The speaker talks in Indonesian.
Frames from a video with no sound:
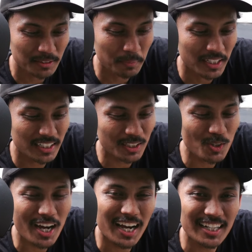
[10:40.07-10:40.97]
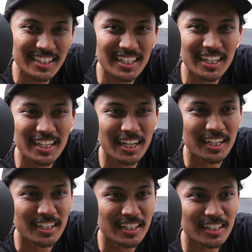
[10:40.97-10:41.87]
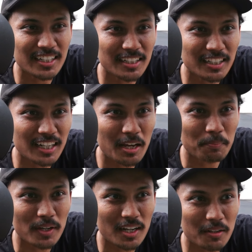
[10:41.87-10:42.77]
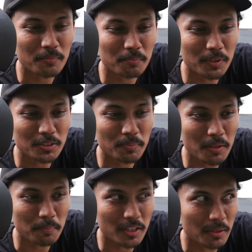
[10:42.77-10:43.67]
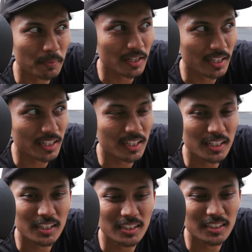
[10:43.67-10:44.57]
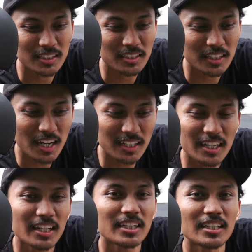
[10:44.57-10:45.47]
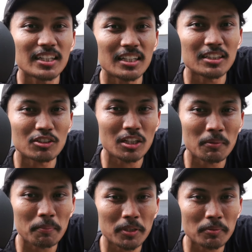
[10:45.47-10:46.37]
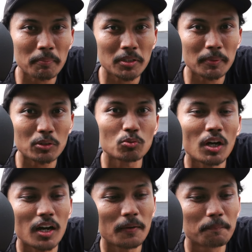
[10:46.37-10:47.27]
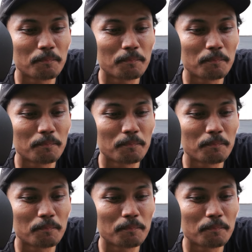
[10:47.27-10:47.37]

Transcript: sebenarnya gue nggak ngerti ya uh, kenapa Vespa pada pakai uh, rak-rak kayak gini terutama Vespa-Vespa tua